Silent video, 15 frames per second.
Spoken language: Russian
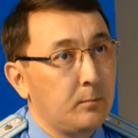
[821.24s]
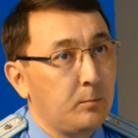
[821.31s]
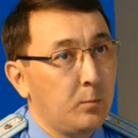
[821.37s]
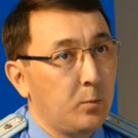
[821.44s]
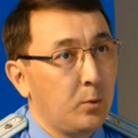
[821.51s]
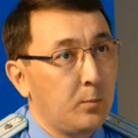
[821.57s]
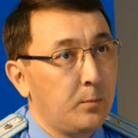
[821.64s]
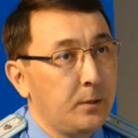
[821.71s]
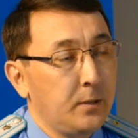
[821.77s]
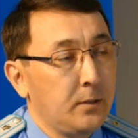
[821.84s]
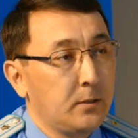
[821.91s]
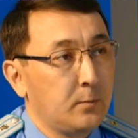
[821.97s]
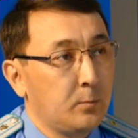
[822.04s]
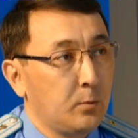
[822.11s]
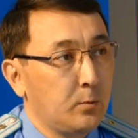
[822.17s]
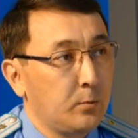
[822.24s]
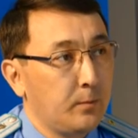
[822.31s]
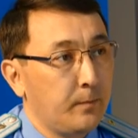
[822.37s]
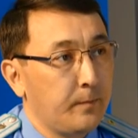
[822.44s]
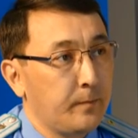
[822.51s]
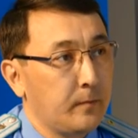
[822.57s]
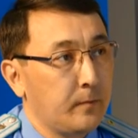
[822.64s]
по принципу
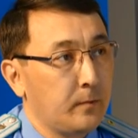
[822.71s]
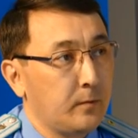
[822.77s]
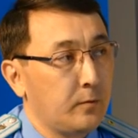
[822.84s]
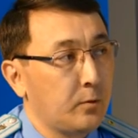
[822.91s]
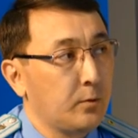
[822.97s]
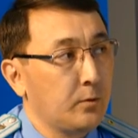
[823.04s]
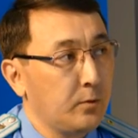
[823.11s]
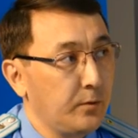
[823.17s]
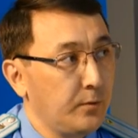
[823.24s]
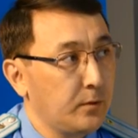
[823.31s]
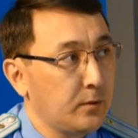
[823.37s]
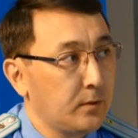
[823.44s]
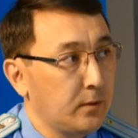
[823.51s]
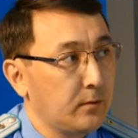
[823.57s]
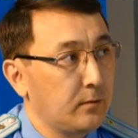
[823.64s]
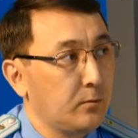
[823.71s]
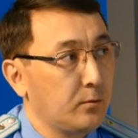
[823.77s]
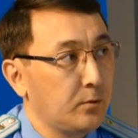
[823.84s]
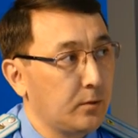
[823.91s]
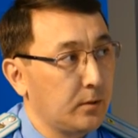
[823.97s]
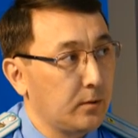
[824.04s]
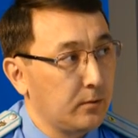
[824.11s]
фронт-офиса
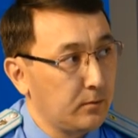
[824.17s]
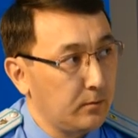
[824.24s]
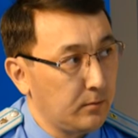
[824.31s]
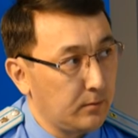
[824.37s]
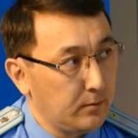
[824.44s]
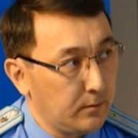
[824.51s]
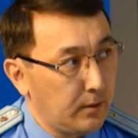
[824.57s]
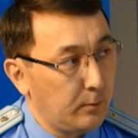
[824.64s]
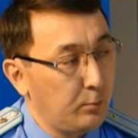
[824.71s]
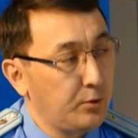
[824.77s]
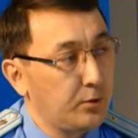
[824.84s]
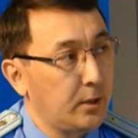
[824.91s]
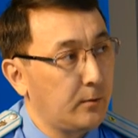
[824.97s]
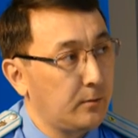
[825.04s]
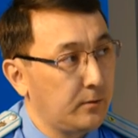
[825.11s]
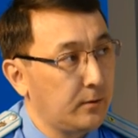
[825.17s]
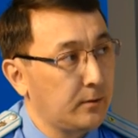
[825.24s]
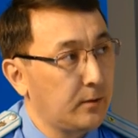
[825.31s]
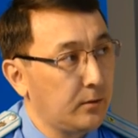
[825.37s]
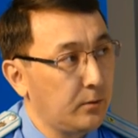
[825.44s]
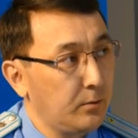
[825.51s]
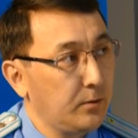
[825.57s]
уже э, обучаем своих
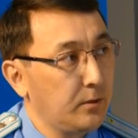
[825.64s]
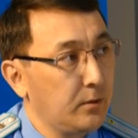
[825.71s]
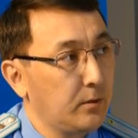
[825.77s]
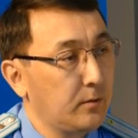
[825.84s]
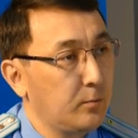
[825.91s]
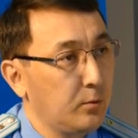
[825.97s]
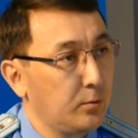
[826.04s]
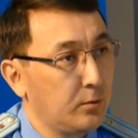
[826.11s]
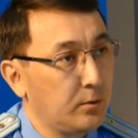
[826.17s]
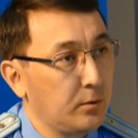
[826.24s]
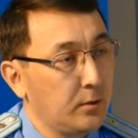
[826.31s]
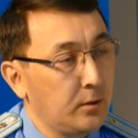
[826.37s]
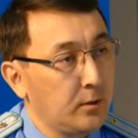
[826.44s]
сотрудников, будут